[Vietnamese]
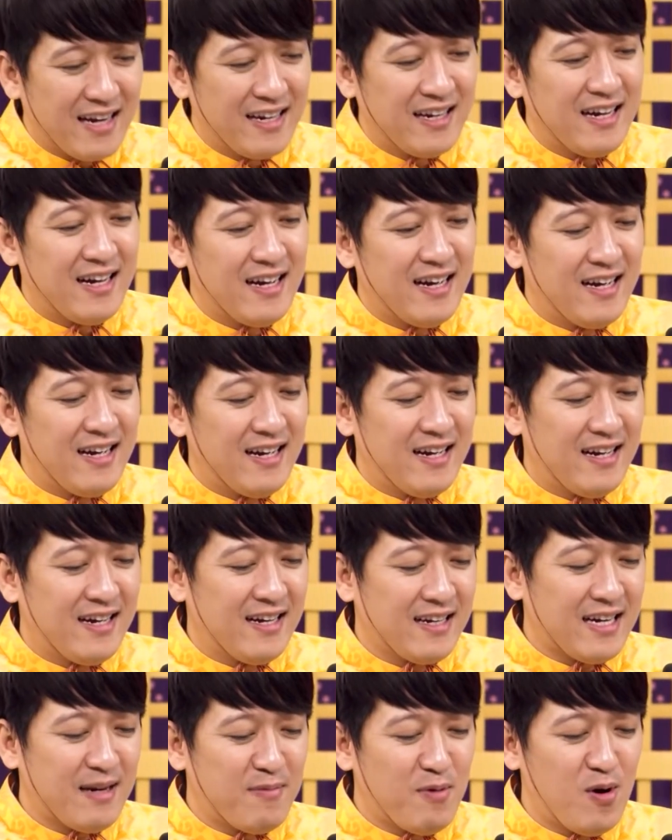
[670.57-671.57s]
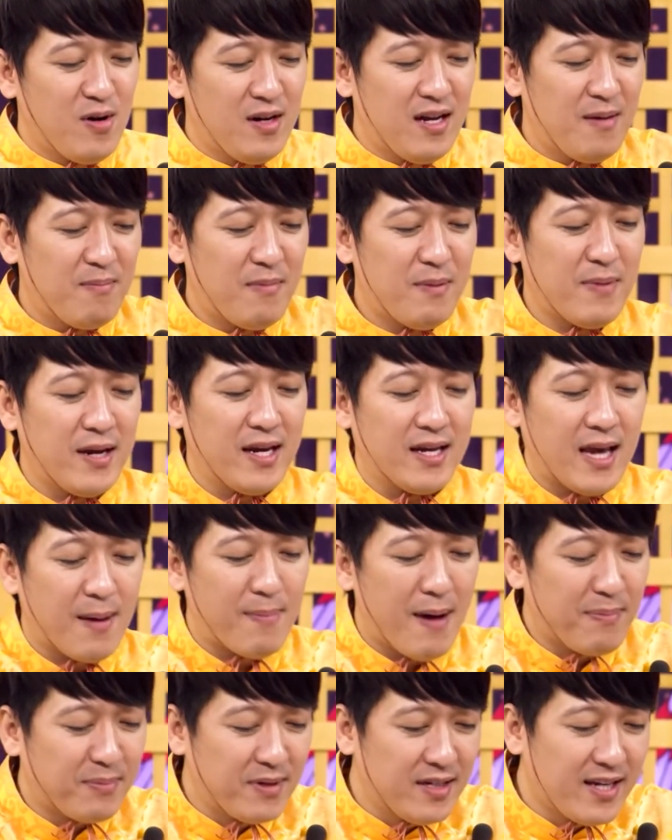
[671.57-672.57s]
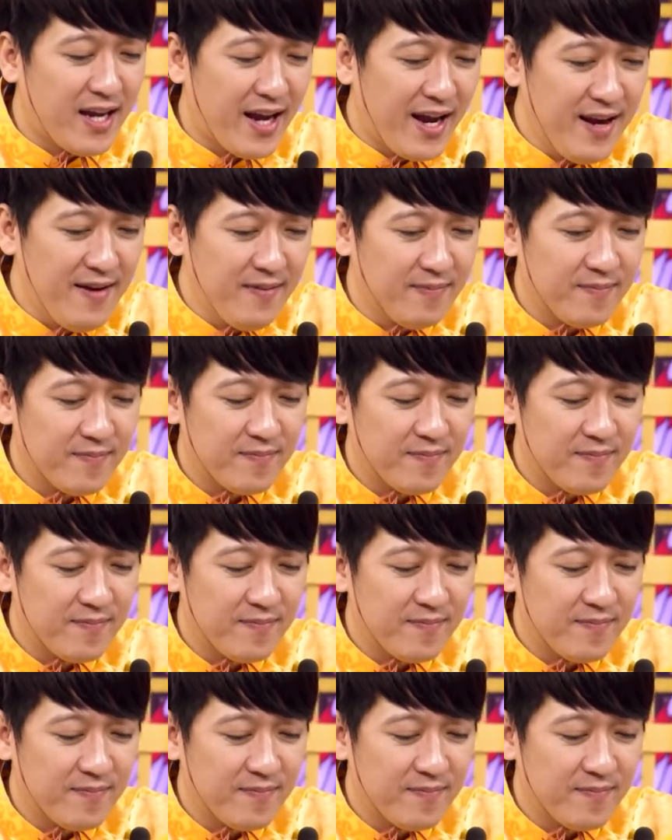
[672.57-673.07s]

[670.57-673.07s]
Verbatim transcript: sẽ ăn à, cái món à, bánh mì kebab trước nha